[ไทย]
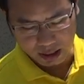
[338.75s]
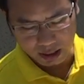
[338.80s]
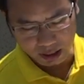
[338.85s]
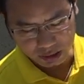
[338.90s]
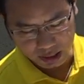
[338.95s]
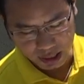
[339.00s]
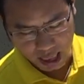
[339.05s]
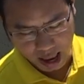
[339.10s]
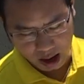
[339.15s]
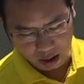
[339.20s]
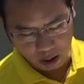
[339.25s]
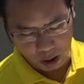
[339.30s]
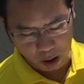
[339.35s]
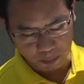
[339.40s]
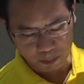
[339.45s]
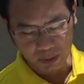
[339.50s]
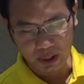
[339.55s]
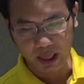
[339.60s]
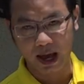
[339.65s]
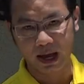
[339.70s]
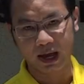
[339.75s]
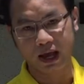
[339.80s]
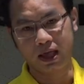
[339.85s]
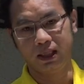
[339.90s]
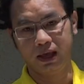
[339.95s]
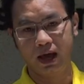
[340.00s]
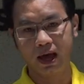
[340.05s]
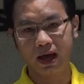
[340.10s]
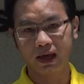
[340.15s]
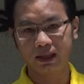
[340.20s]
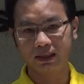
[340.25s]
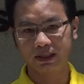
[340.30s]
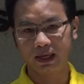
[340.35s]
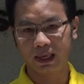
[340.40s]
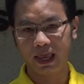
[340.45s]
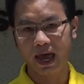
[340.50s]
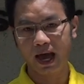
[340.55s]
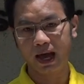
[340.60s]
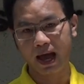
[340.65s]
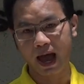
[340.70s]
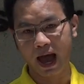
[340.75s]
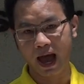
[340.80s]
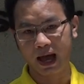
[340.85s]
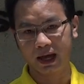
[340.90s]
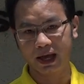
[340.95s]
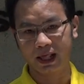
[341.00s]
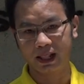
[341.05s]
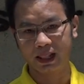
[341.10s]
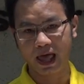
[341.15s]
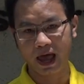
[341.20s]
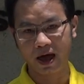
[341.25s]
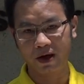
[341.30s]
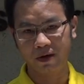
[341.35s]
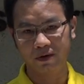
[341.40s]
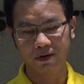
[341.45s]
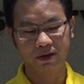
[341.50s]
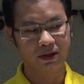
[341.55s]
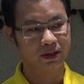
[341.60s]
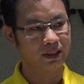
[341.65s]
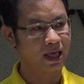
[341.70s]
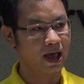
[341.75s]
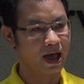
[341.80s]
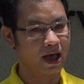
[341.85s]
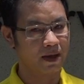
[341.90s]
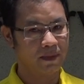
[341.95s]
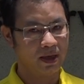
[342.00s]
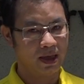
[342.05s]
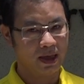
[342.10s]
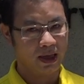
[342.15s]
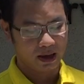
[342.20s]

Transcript: ลักษณะของเปลือกกับเนื้อก็จะแยกห่างกันแล้วนะครับ